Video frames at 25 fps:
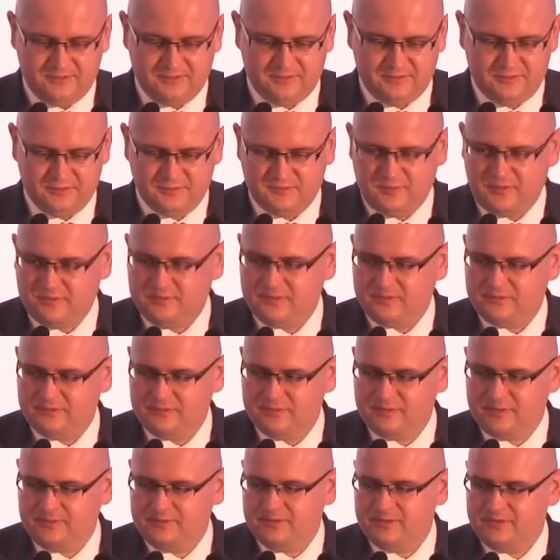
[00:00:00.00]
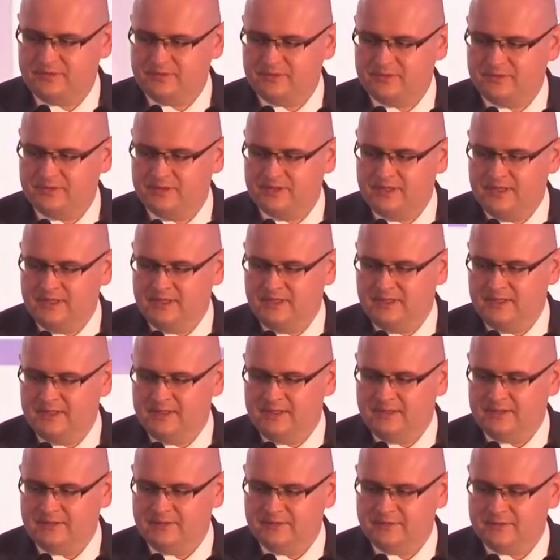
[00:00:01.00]
już wspomniał, że mamy
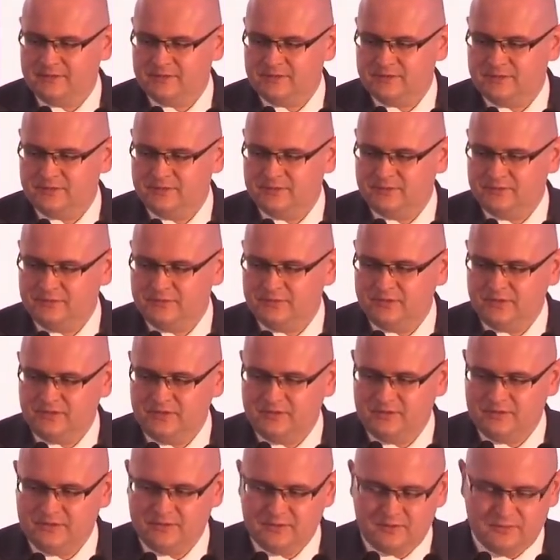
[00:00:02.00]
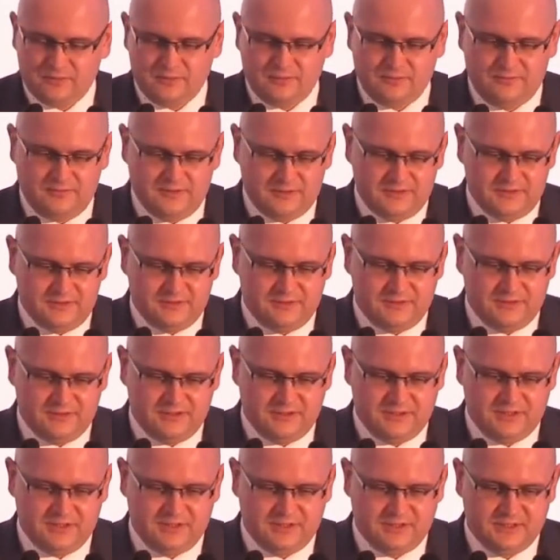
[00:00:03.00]
e, w stosunku do roku
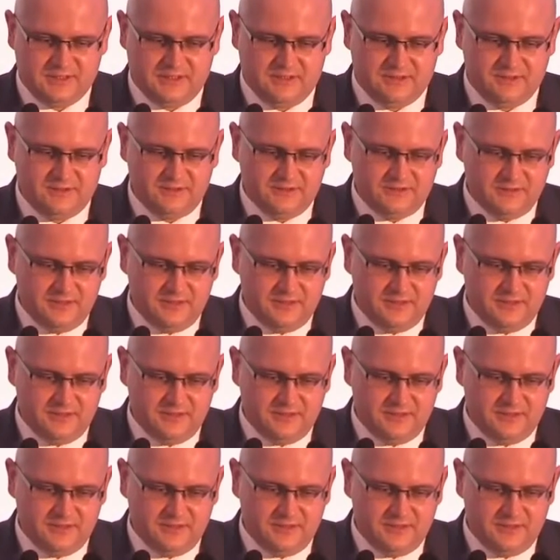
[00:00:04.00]
2014